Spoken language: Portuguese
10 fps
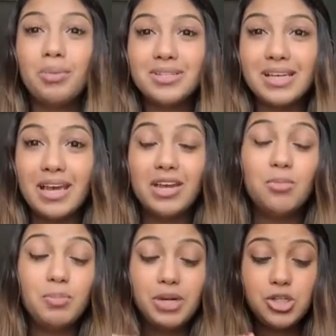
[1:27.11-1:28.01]
Pois é,
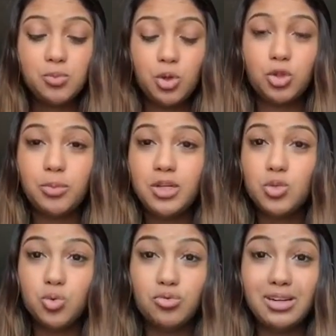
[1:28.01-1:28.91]
eu me perdi muito, tomei
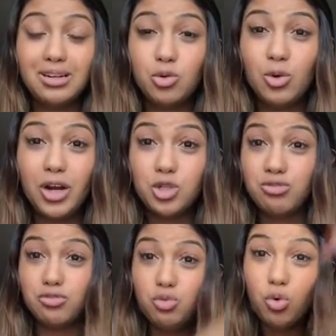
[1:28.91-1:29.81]
chuva, o
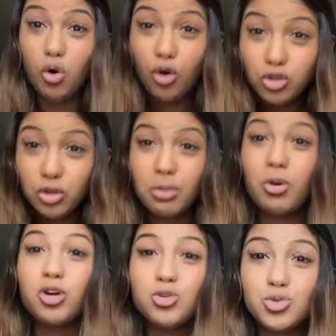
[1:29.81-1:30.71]
guarda-chuva voou, tomei
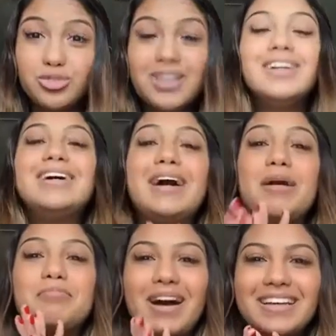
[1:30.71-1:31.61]
maior chuva,
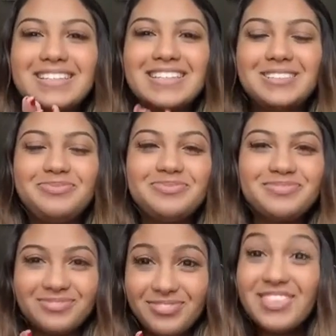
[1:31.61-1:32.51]
mas
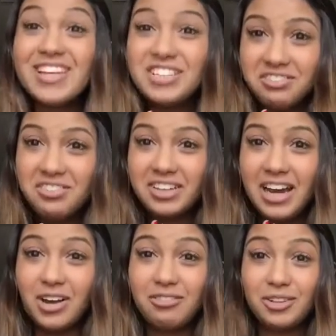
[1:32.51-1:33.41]
cheguei viva
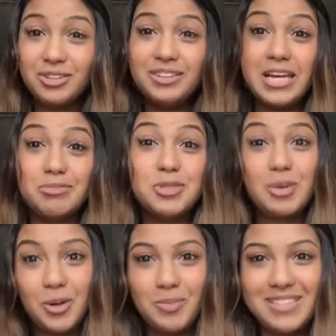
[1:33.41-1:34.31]
na aula, faltando 10 minutos
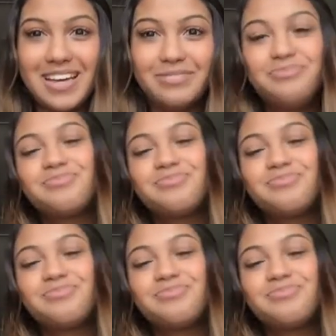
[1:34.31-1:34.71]
pra começar.